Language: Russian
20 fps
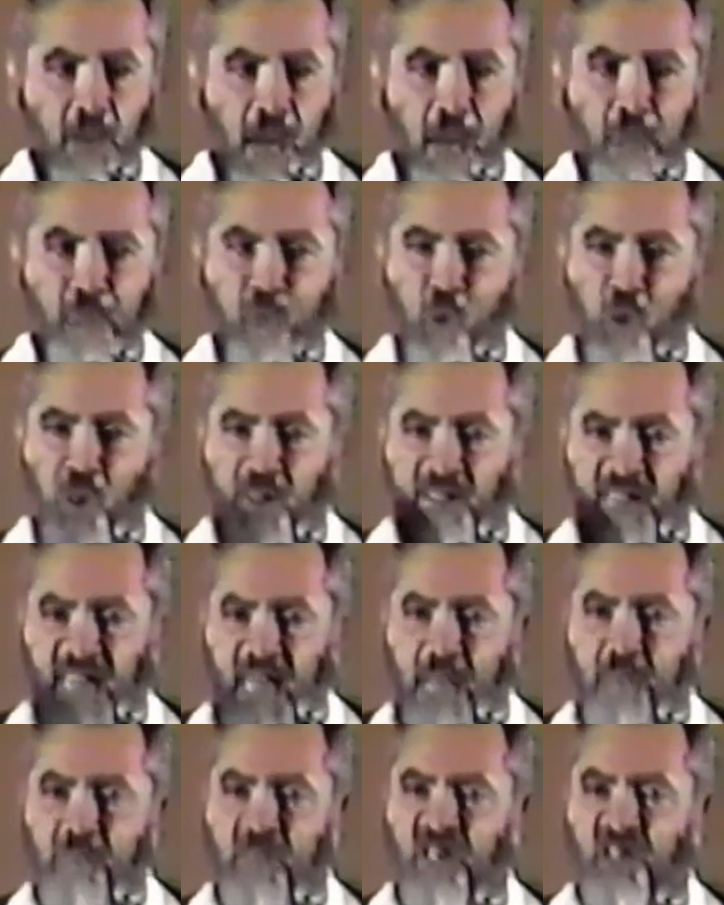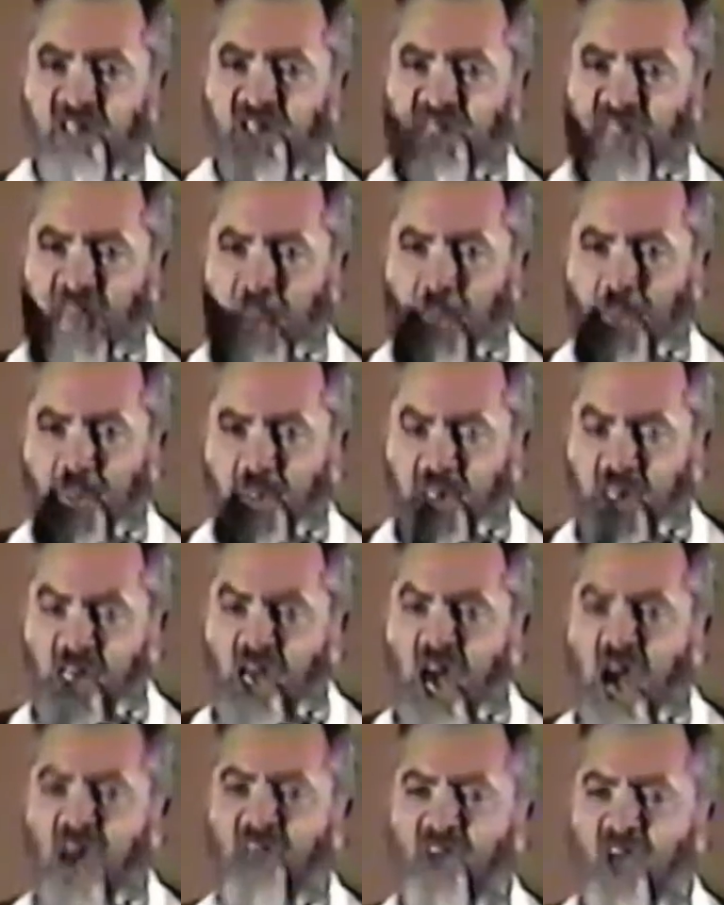мы объявляем
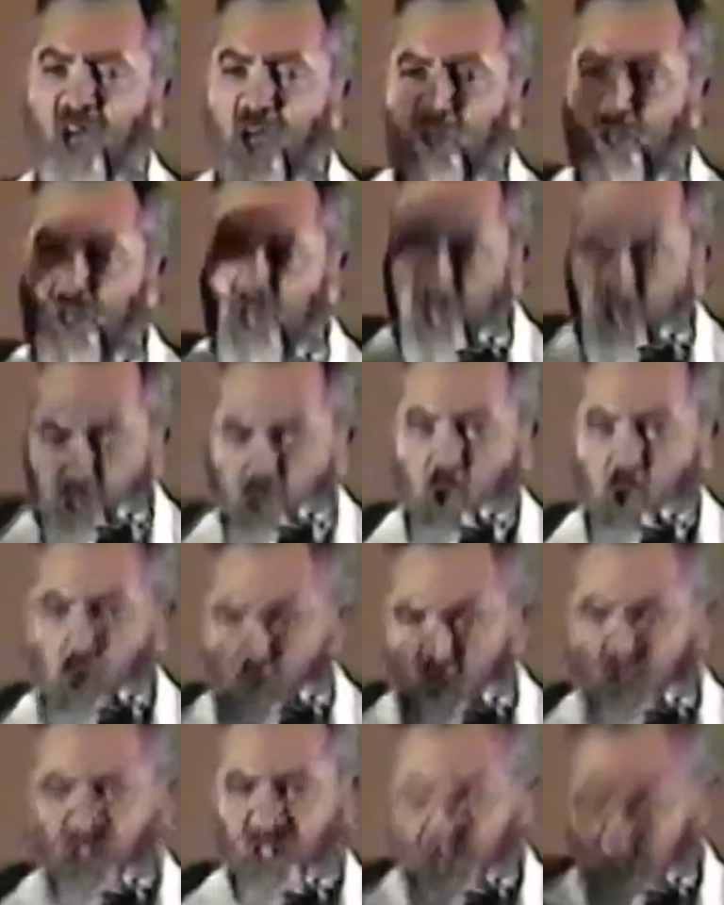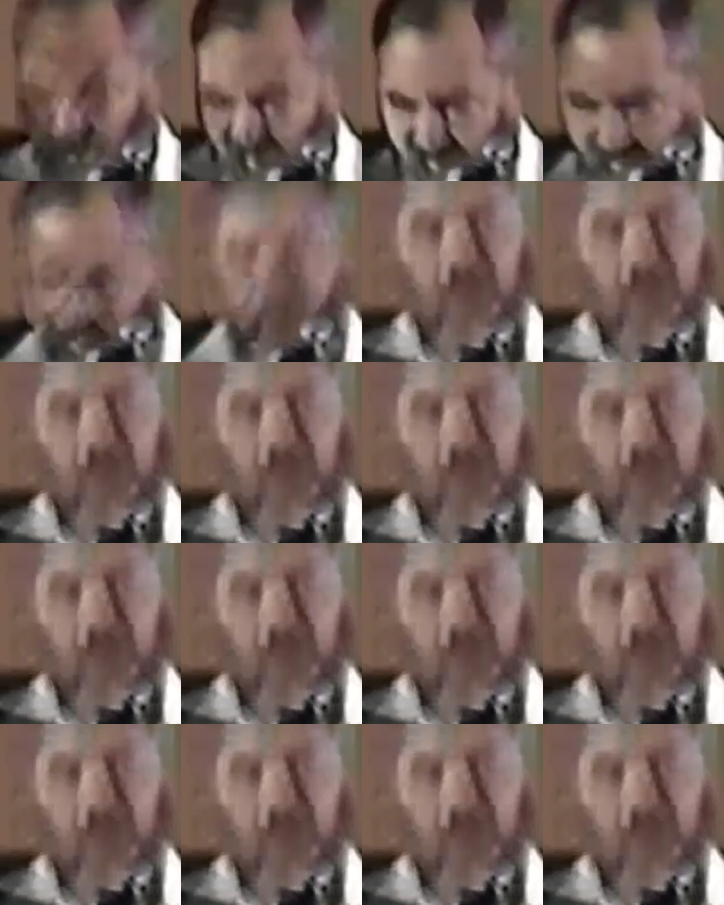создание еврейского государства.